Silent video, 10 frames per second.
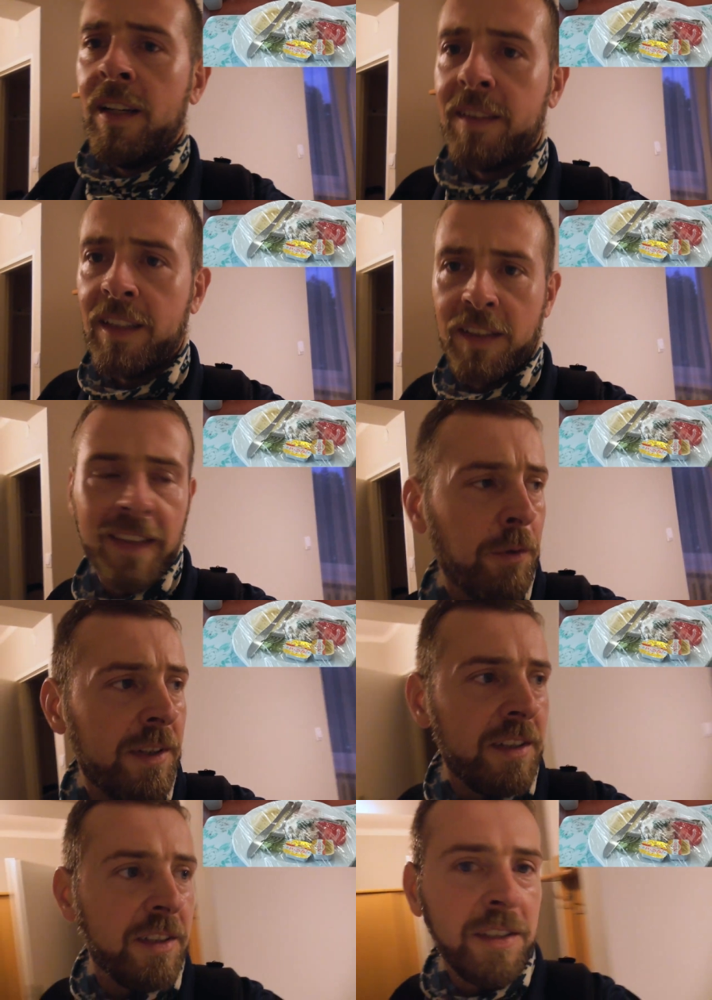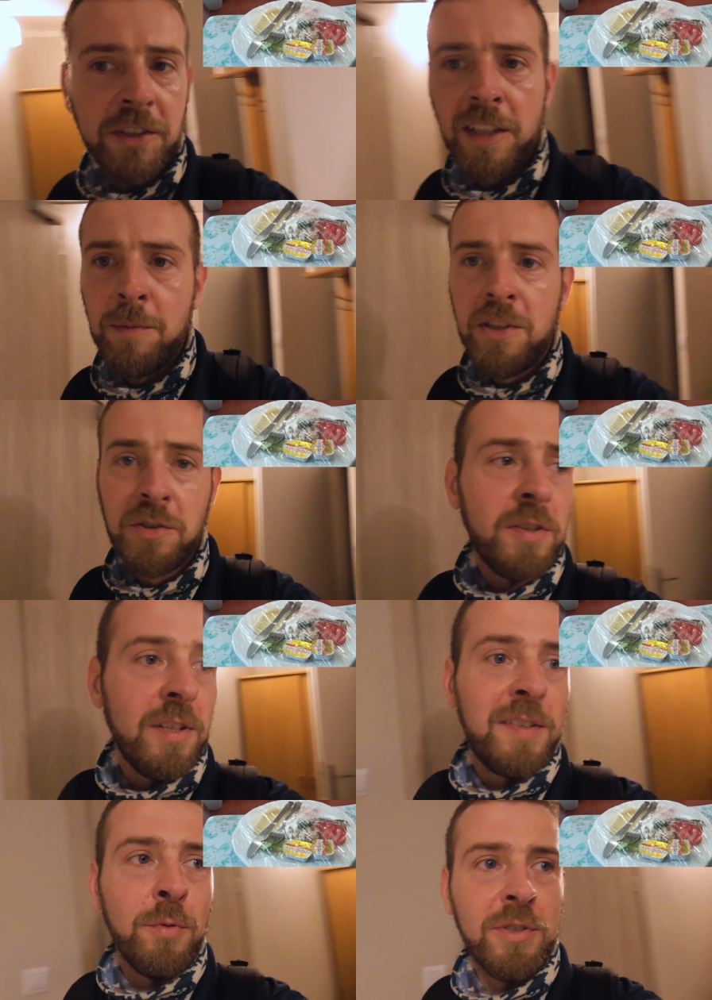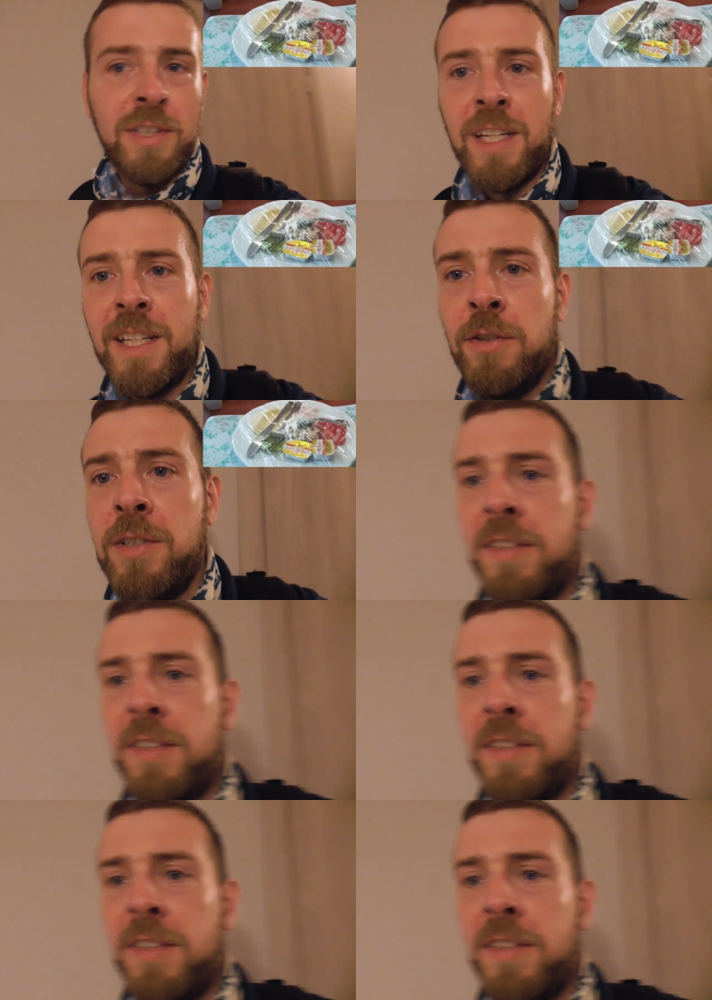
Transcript: za niecałe 70 e, zł. No i